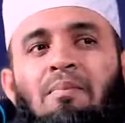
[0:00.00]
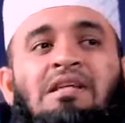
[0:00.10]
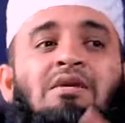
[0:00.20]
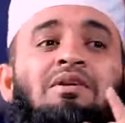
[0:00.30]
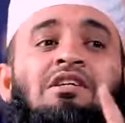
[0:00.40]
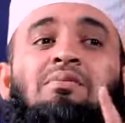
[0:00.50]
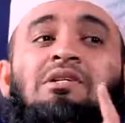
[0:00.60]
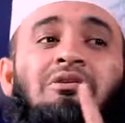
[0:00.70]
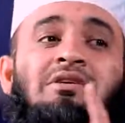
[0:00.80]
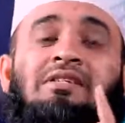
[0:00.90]
পাশাপাশি
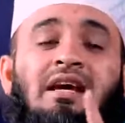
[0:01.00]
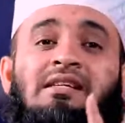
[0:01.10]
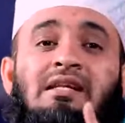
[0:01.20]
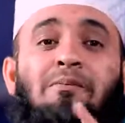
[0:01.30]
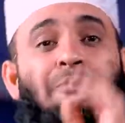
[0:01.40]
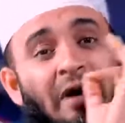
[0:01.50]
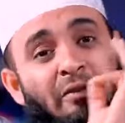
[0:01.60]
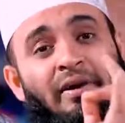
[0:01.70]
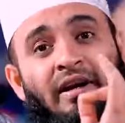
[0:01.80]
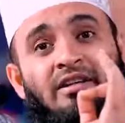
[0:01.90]
বিষ্ণু ইসা ইসলাম
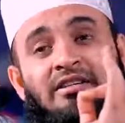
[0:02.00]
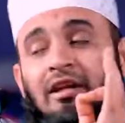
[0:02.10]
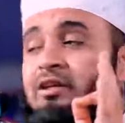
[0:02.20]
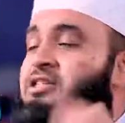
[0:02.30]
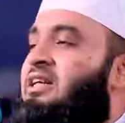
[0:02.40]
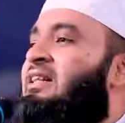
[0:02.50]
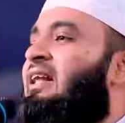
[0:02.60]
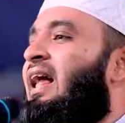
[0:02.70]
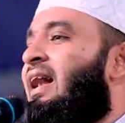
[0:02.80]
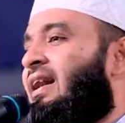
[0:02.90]
পারমানেন্ট সলিউশন
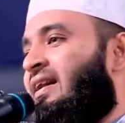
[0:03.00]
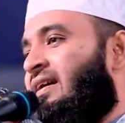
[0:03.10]
দিলেন